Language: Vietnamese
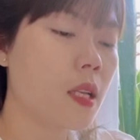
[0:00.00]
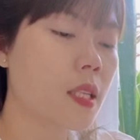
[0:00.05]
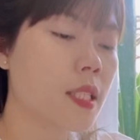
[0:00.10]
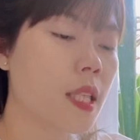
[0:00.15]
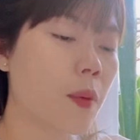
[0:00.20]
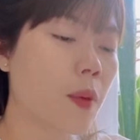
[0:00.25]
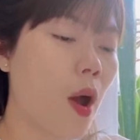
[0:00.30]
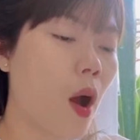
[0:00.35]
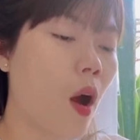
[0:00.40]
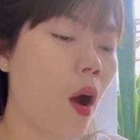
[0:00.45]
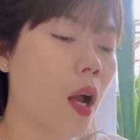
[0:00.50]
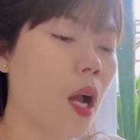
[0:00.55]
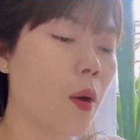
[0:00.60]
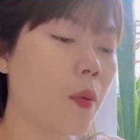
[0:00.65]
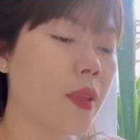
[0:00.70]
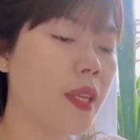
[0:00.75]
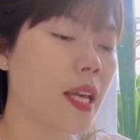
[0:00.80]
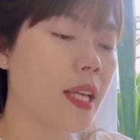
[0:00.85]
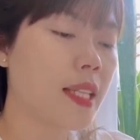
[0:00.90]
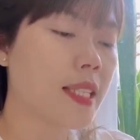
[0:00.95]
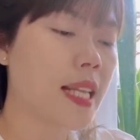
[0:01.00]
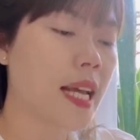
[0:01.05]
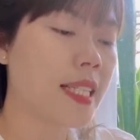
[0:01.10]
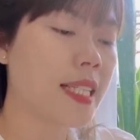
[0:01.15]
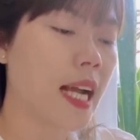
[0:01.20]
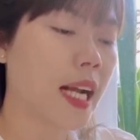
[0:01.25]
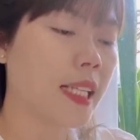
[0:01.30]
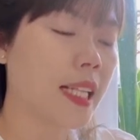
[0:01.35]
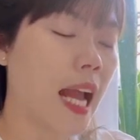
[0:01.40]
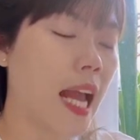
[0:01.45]
Sau đó cậu nhận ra
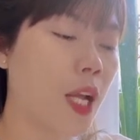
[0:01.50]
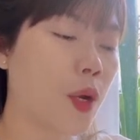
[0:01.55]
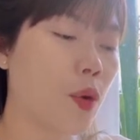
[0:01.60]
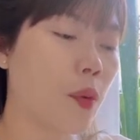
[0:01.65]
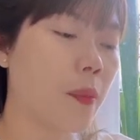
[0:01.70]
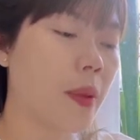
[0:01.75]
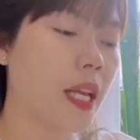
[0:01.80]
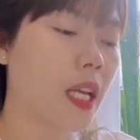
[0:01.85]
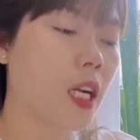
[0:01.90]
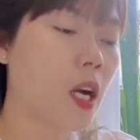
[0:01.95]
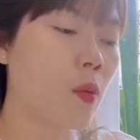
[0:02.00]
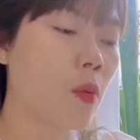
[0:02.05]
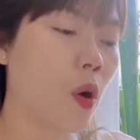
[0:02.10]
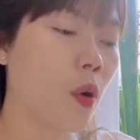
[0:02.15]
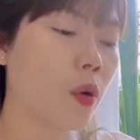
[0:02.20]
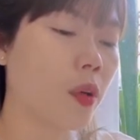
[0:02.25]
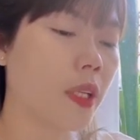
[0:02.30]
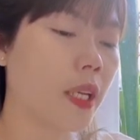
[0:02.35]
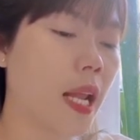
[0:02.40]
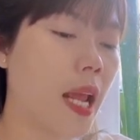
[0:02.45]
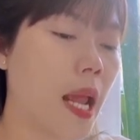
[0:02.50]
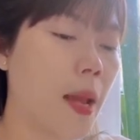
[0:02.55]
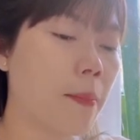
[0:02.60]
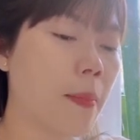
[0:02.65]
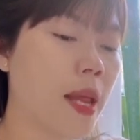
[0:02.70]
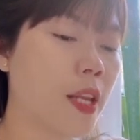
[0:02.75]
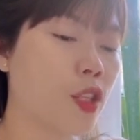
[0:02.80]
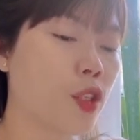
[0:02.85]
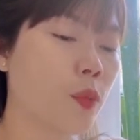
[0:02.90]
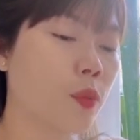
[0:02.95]
trạng thái của mình không ổn,
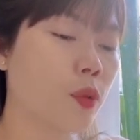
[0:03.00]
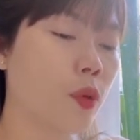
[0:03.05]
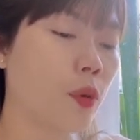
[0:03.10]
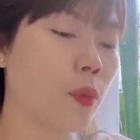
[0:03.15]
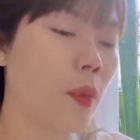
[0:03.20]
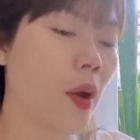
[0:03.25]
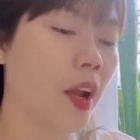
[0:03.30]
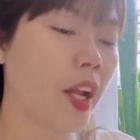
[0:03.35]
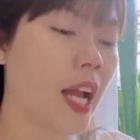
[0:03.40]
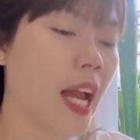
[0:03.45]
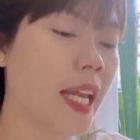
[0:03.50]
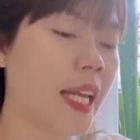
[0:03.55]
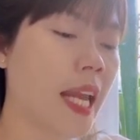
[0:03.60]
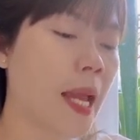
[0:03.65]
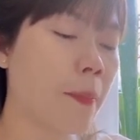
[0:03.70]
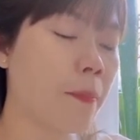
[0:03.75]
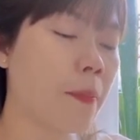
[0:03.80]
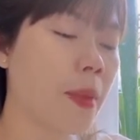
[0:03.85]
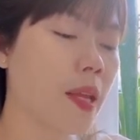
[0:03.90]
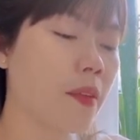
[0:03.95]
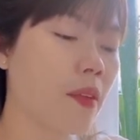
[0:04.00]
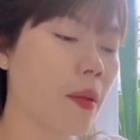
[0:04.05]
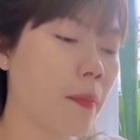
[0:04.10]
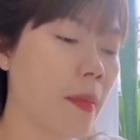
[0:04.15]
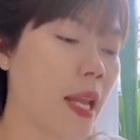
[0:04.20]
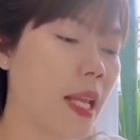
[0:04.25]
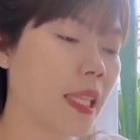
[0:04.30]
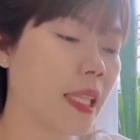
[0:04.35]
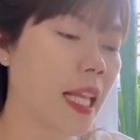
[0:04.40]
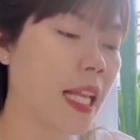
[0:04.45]
bèn dùng đủ mọi cách ép mình phải
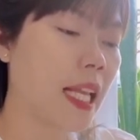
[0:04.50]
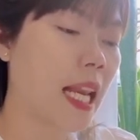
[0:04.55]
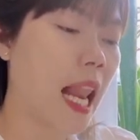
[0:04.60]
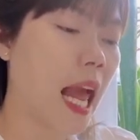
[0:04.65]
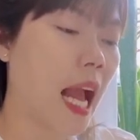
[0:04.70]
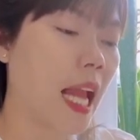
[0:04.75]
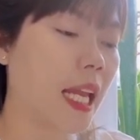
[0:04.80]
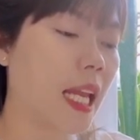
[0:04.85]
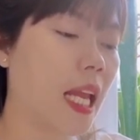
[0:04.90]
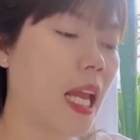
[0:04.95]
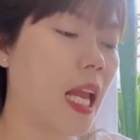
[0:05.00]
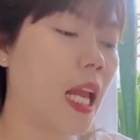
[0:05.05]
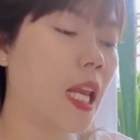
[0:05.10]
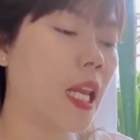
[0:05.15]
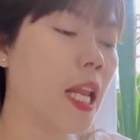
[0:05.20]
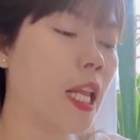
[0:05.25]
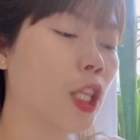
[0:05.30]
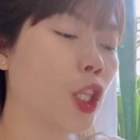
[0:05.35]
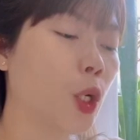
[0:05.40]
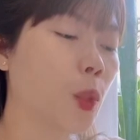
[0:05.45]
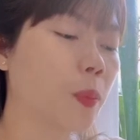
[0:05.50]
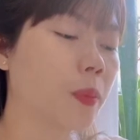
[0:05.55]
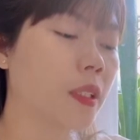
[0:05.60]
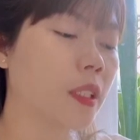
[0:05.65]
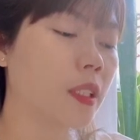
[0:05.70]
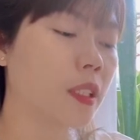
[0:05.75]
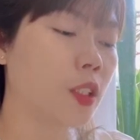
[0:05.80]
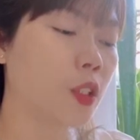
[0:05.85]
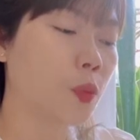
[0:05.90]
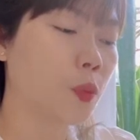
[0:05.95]
bình tĩnh lại, liên tục
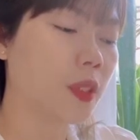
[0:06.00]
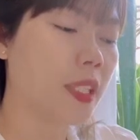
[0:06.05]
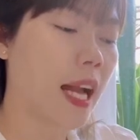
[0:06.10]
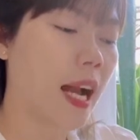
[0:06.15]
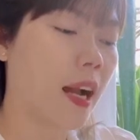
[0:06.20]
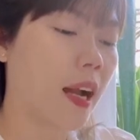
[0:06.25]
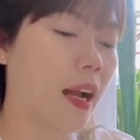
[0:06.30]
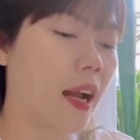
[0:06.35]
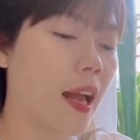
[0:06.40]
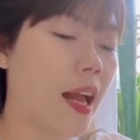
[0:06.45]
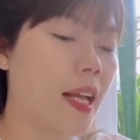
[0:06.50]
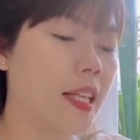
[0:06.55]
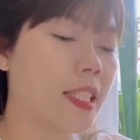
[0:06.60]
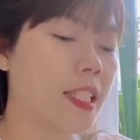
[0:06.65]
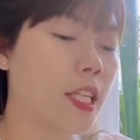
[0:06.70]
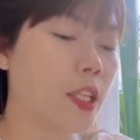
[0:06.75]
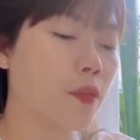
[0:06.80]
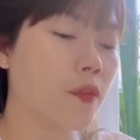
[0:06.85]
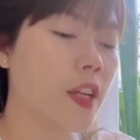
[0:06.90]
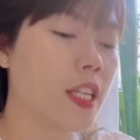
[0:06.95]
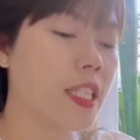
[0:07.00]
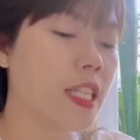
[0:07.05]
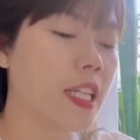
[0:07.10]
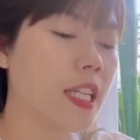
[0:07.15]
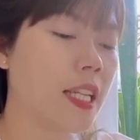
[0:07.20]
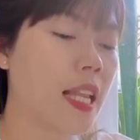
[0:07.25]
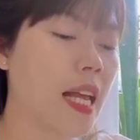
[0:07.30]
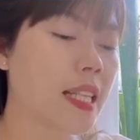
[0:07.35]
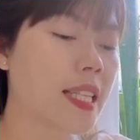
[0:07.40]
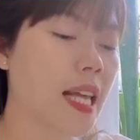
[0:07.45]
tự nhủ rằng Trình Phi
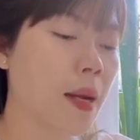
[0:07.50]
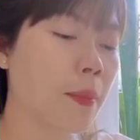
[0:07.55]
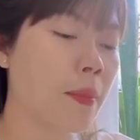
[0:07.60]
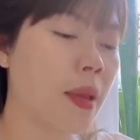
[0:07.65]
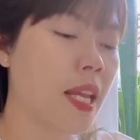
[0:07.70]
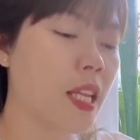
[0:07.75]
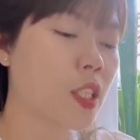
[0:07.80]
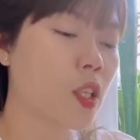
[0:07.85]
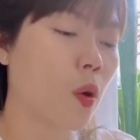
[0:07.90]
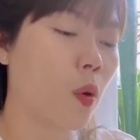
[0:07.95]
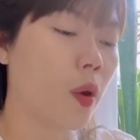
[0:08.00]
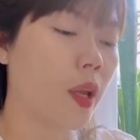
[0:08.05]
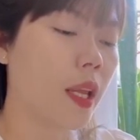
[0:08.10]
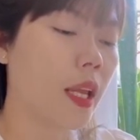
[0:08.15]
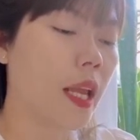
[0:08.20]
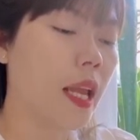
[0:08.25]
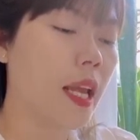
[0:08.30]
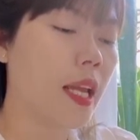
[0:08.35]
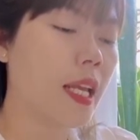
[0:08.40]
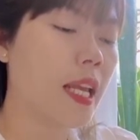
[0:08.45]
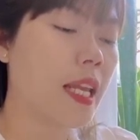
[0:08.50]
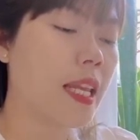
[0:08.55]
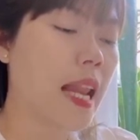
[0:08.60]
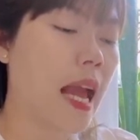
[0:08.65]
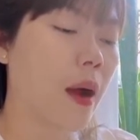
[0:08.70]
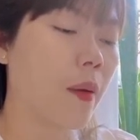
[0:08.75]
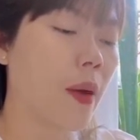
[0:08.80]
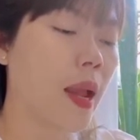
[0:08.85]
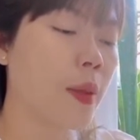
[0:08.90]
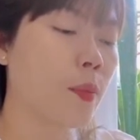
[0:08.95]
Trì đã sang Mỹ rồi, khi
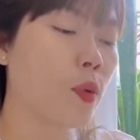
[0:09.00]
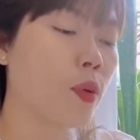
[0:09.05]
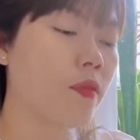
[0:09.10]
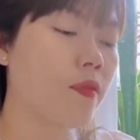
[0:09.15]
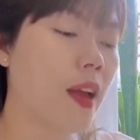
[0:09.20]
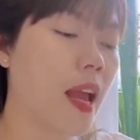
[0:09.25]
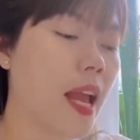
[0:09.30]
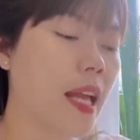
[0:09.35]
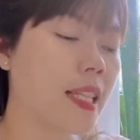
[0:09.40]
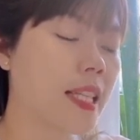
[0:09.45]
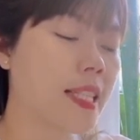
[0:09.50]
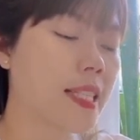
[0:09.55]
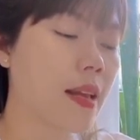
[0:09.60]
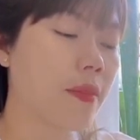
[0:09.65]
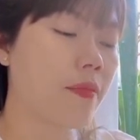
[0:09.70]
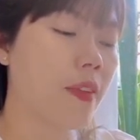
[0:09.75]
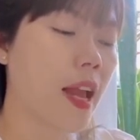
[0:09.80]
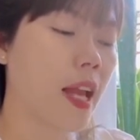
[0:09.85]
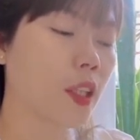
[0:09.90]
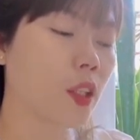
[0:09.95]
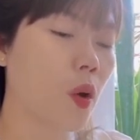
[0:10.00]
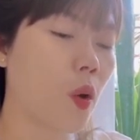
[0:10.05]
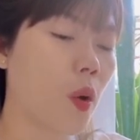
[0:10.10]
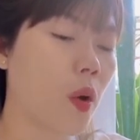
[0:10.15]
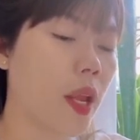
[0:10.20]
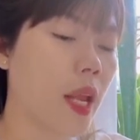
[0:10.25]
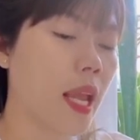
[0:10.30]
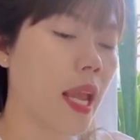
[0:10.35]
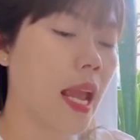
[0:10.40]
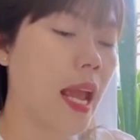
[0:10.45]
nào anh muốn về thì sẽ về
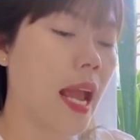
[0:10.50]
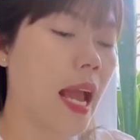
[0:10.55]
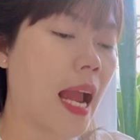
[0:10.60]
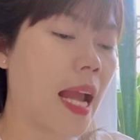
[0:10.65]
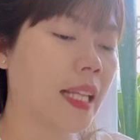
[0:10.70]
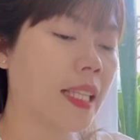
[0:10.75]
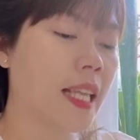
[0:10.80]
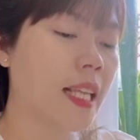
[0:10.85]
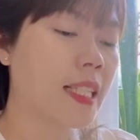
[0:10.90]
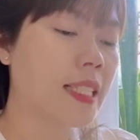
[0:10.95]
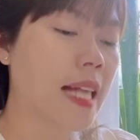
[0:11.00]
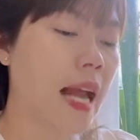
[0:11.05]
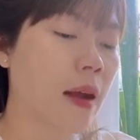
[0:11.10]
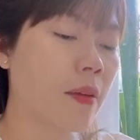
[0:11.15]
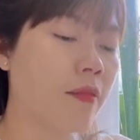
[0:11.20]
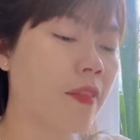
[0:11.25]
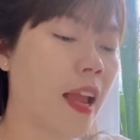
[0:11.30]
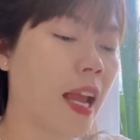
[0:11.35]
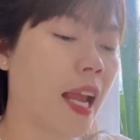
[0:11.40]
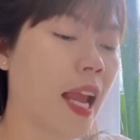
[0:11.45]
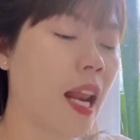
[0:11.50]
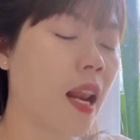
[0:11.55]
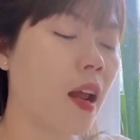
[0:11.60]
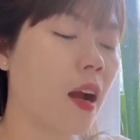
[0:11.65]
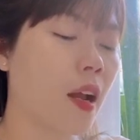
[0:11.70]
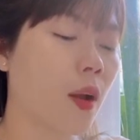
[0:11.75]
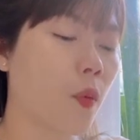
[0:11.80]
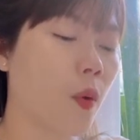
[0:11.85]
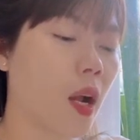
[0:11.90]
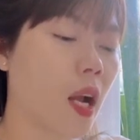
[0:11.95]
thôi. Anh thích dáng vẻ nghe
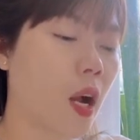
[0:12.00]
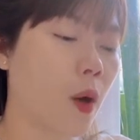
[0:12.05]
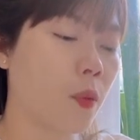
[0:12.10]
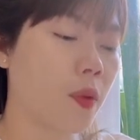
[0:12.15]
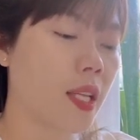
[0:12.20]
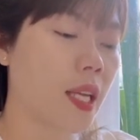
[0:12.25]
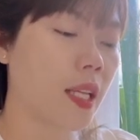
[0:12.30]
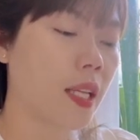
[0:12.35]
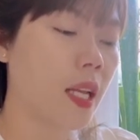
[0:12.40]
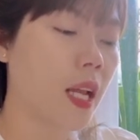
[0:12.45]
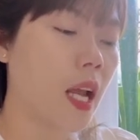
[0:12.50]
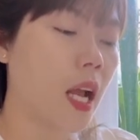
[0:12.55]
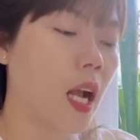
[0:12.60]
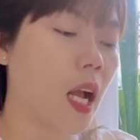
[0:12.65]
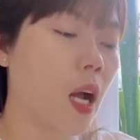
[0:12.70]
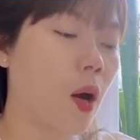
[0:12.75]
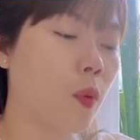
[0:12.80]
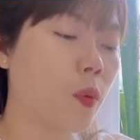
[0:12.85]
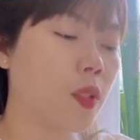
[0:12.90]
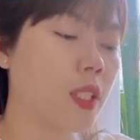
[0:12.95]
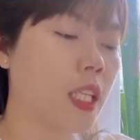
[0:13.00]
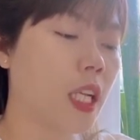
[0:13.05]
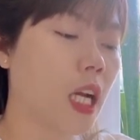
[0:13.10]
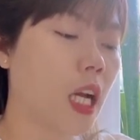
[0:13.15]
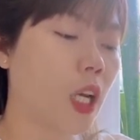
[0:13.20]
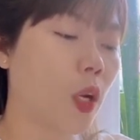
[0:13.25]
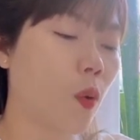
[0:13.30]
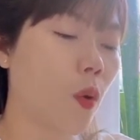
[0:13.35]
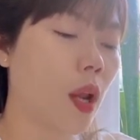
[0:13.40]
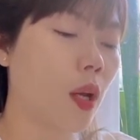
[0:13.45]
lời của cậu nhất, cậu chỉ
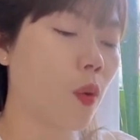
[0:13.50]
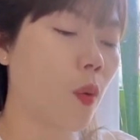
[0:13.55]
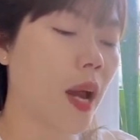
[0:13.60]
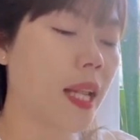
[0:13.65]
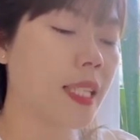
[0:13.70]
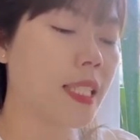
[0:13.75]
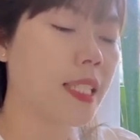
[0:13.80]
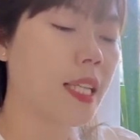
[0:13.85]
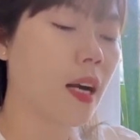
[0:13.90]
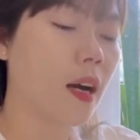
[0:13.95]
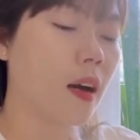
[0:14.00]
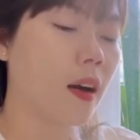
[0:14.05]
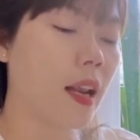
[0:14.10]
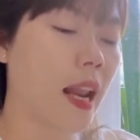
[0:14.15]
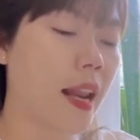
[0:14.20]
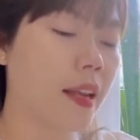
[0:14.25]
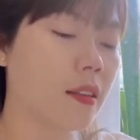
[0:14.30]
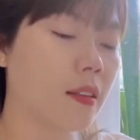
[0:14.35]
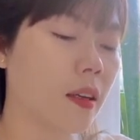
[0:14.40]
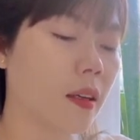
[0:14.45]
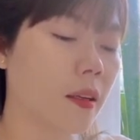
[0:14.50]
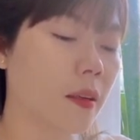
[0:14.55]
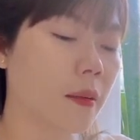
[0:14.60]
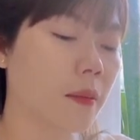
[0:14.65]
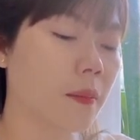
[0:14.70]
cần ngoan ngoãn chờ là được.